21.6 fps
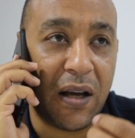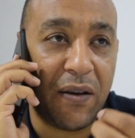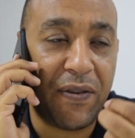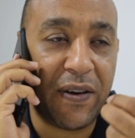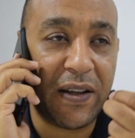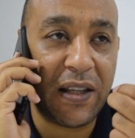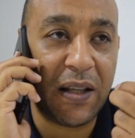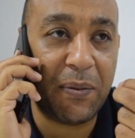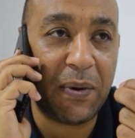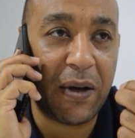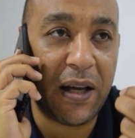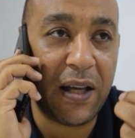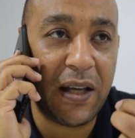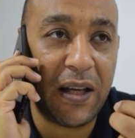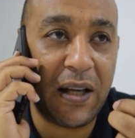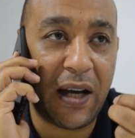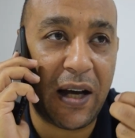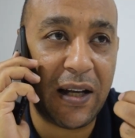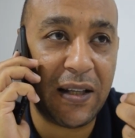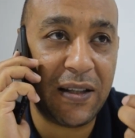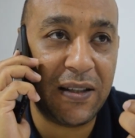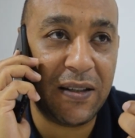يا فندم
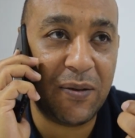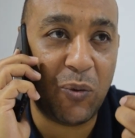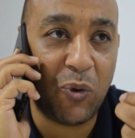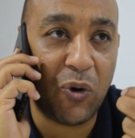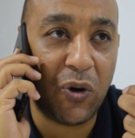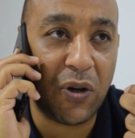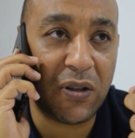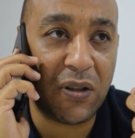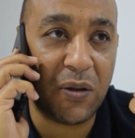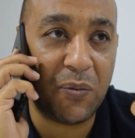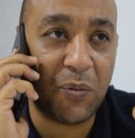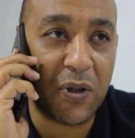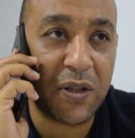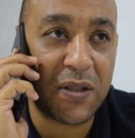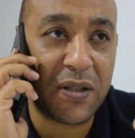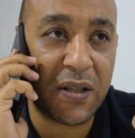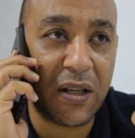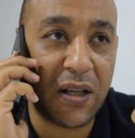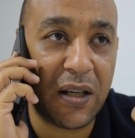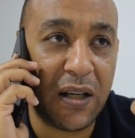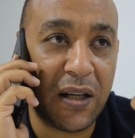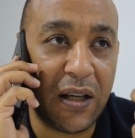اي حد مواطن
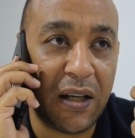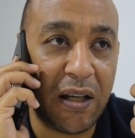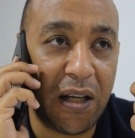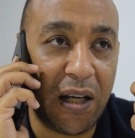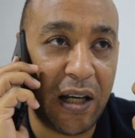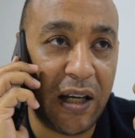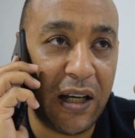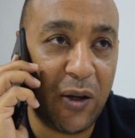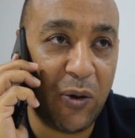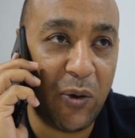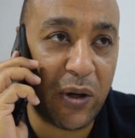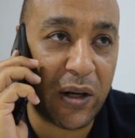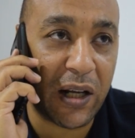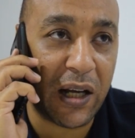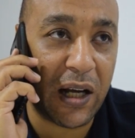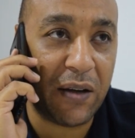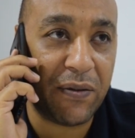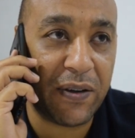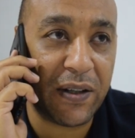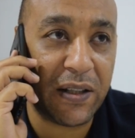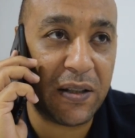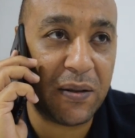مصري يحق له
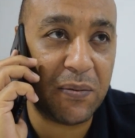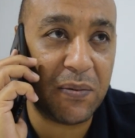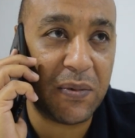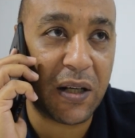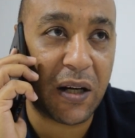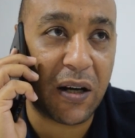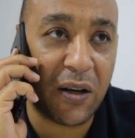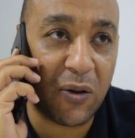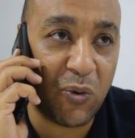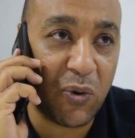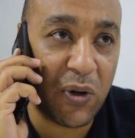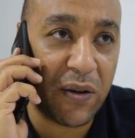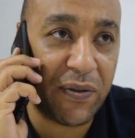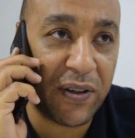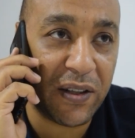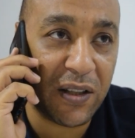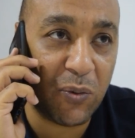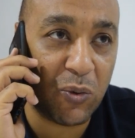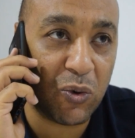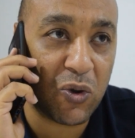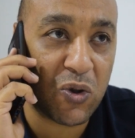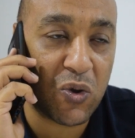يرجع يا فندم ده قانون يا
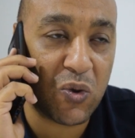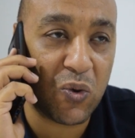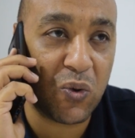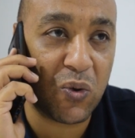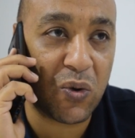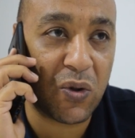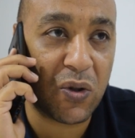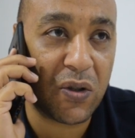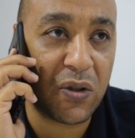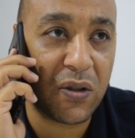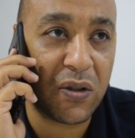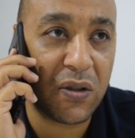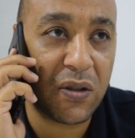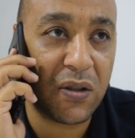فندم ودستور